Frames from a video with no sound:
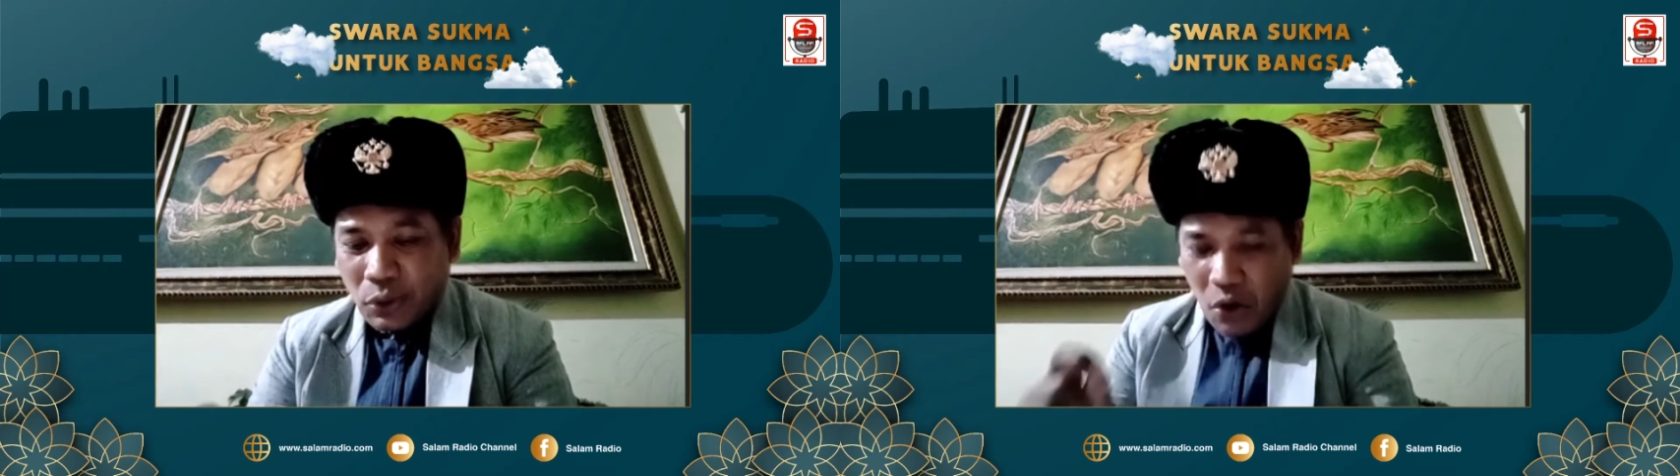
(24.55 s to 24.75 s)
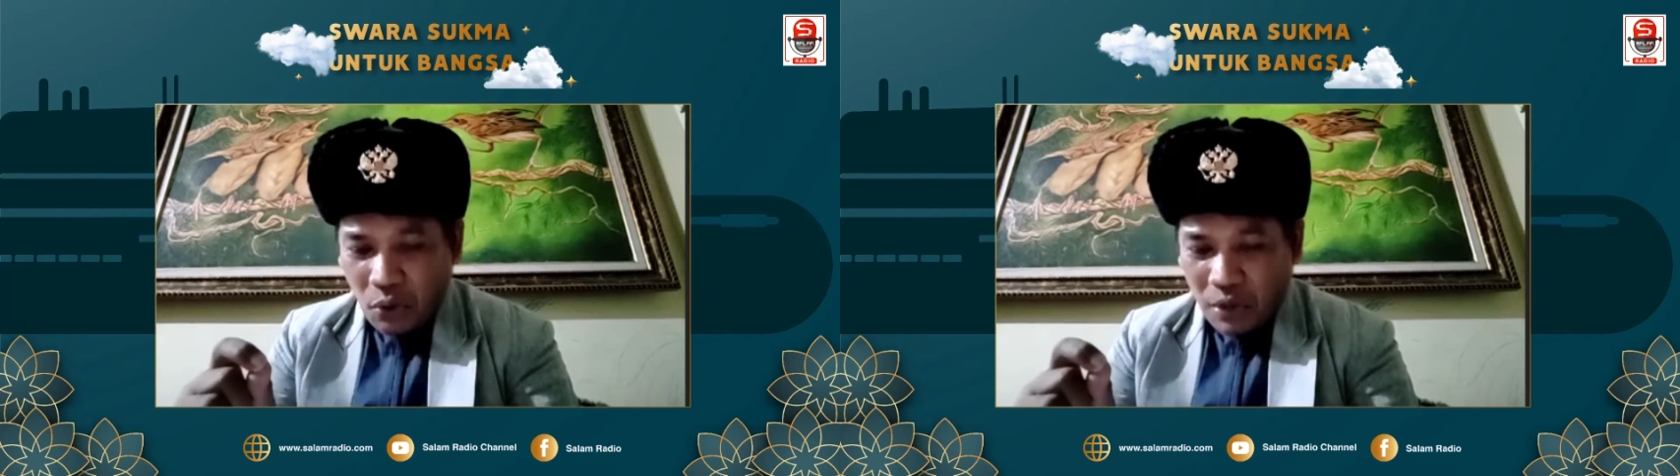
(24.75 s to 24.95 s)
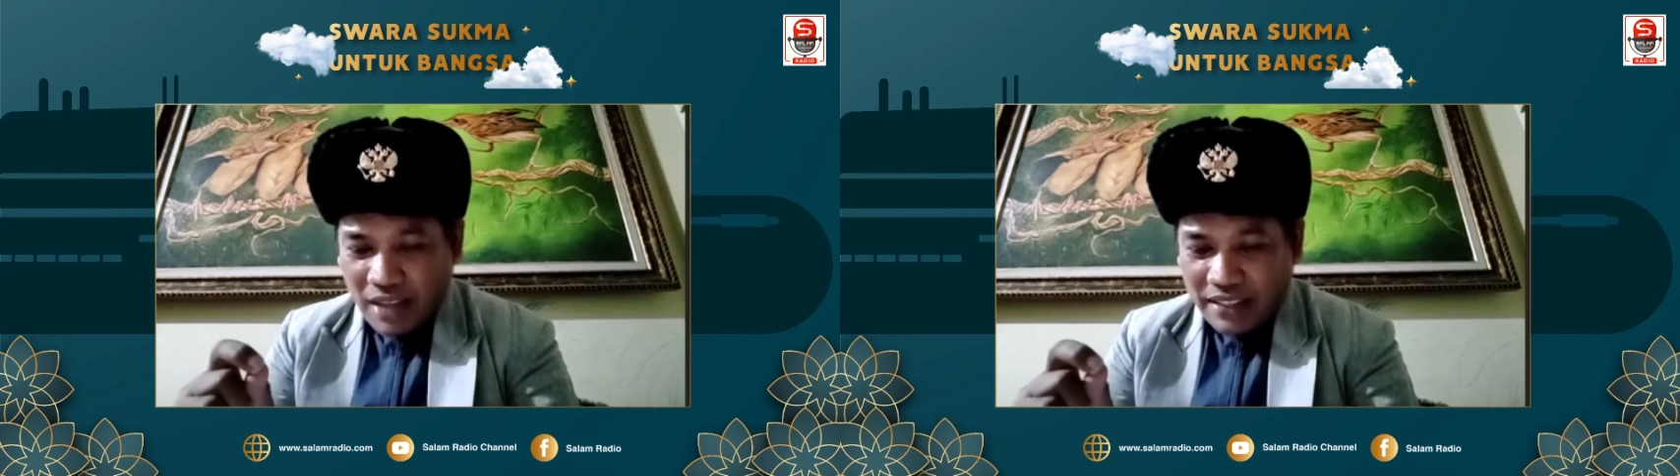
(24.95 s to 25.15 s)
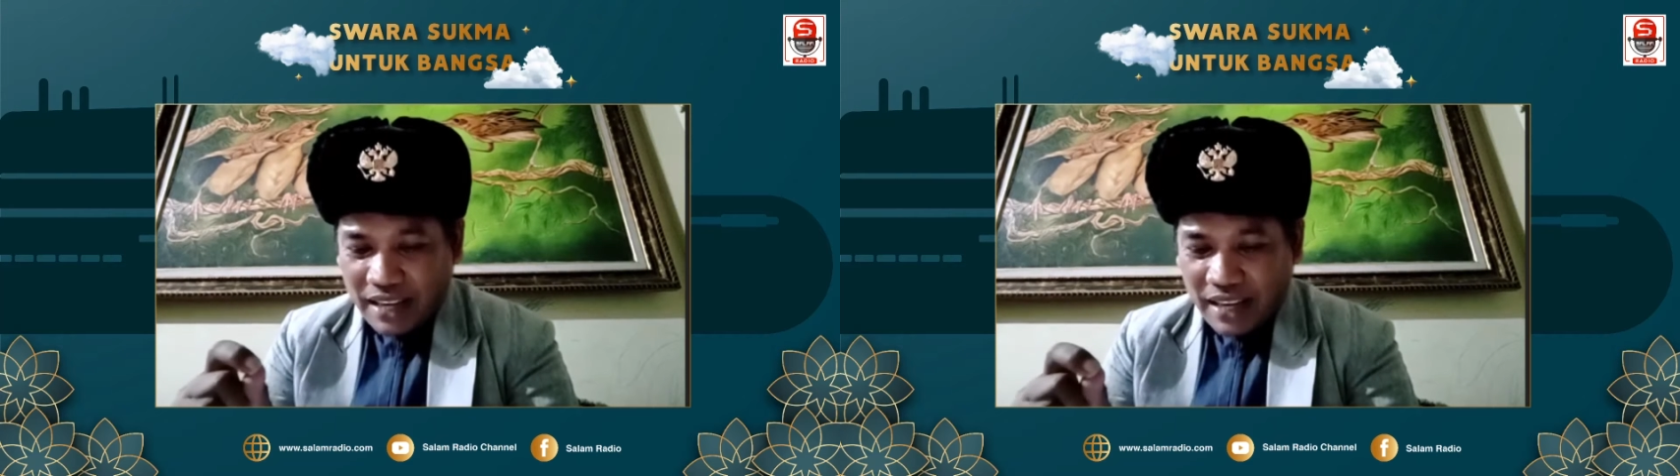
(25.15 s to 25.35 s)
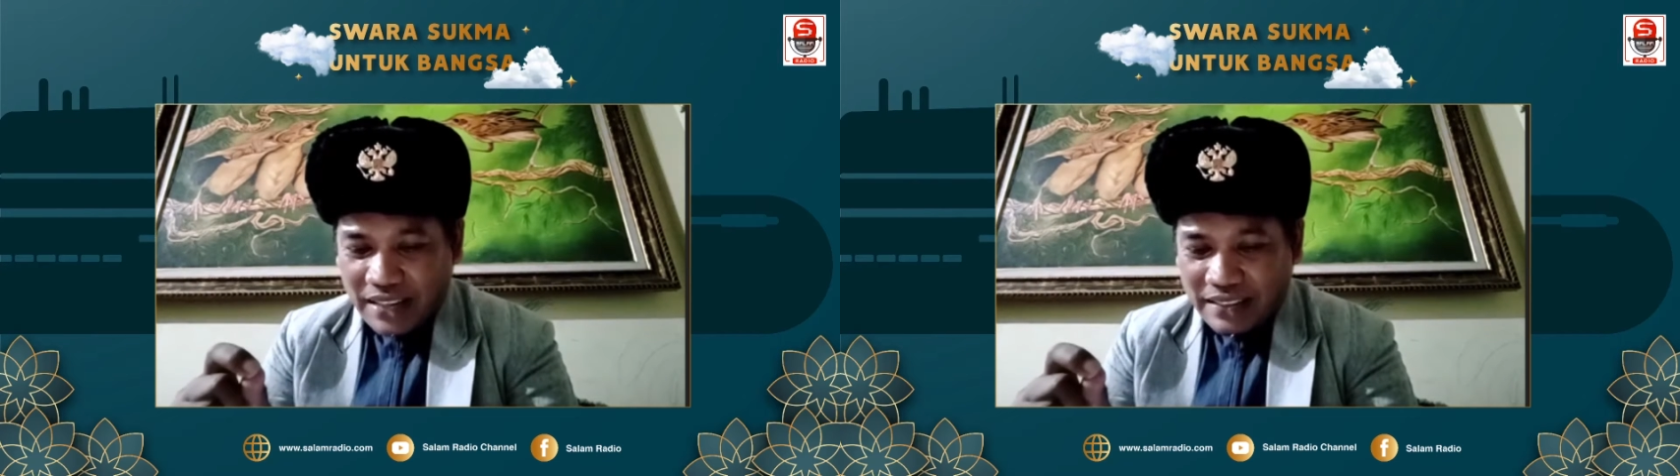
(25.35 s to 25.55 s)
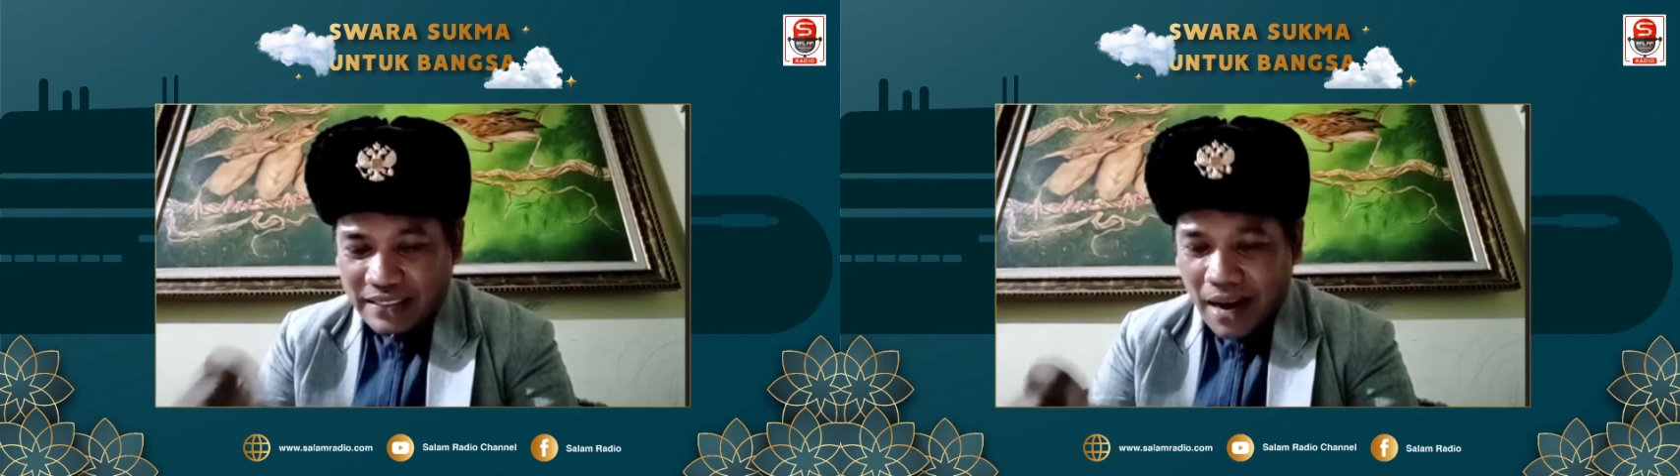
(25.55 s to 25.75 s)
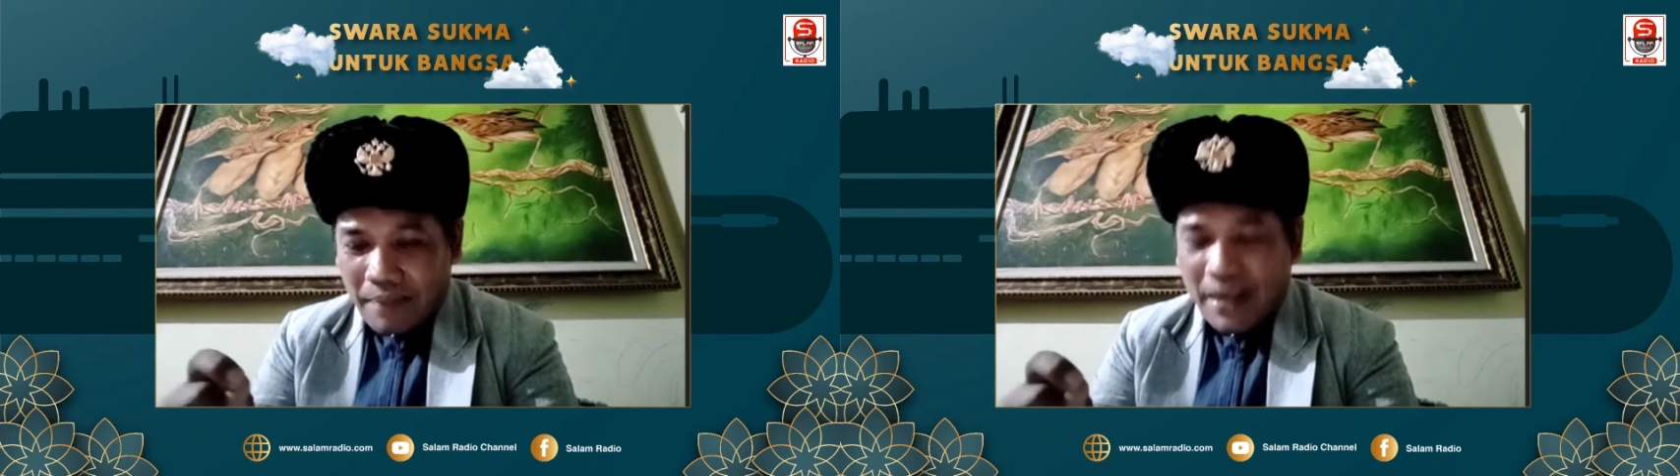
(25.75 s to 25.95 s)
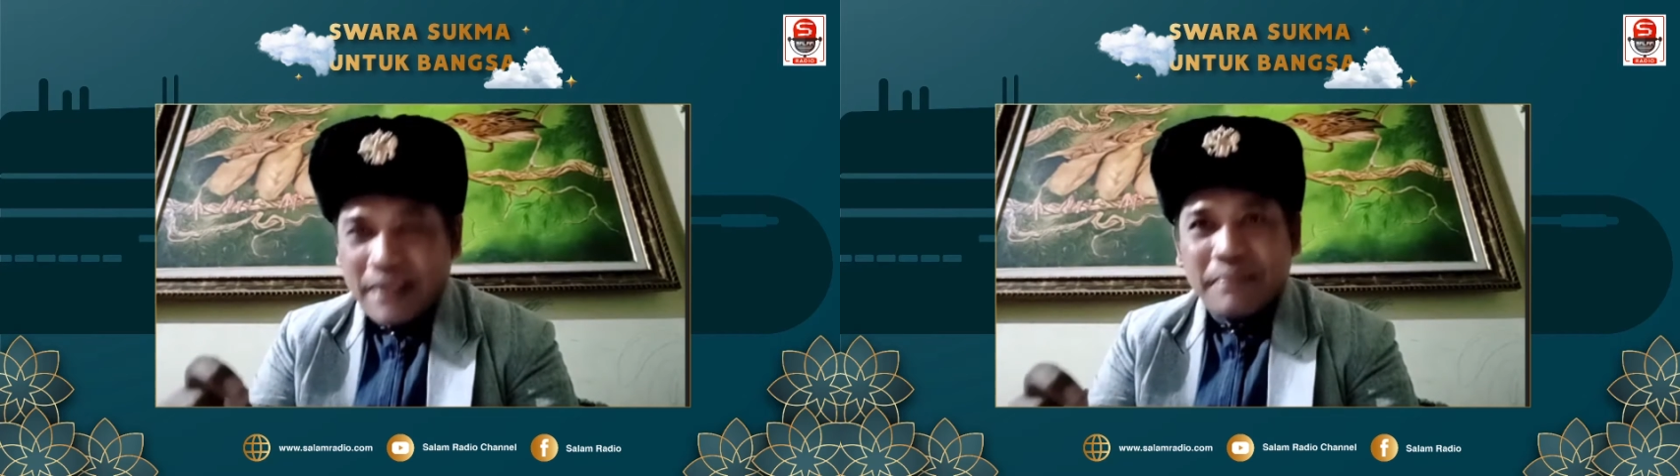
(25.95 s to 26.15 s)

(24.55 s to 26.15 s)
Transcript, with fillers: kurasakan damai